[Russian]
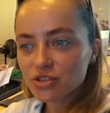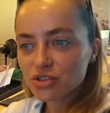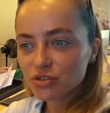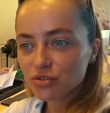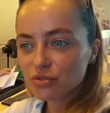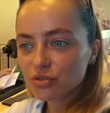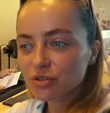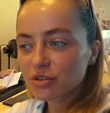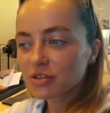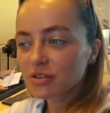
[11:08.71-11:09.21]

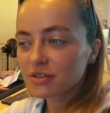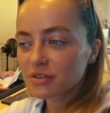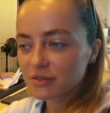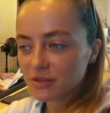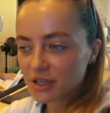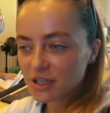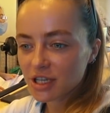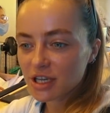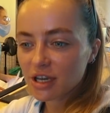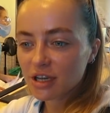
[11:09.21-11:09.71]
Что
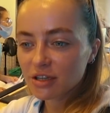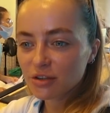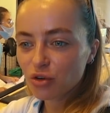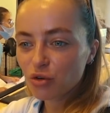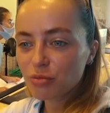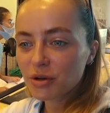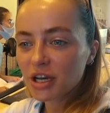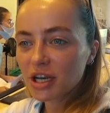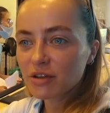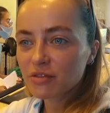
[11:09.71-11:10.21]
они
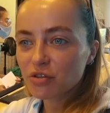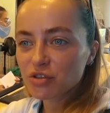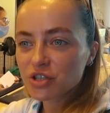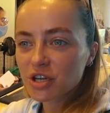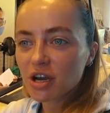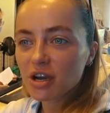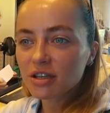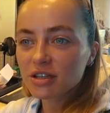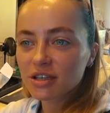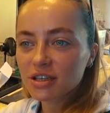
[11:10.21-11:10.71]
одобрили вроде
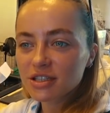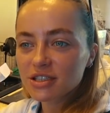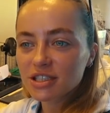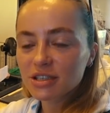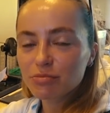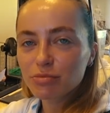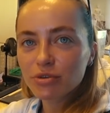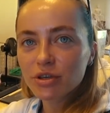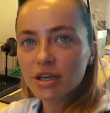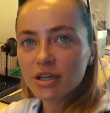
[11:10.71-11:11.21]
как
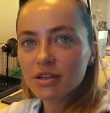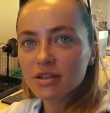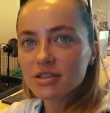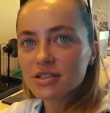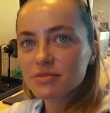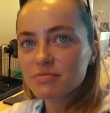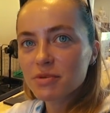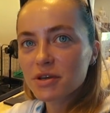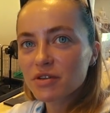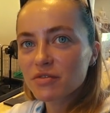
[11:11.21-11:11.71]
открытие Пукета
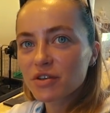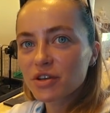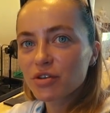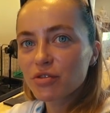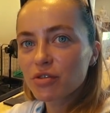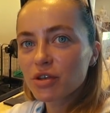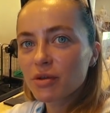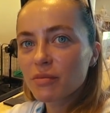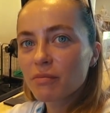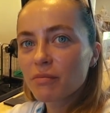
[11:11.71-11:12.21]
с 1
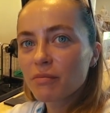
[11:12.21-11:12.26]
июня.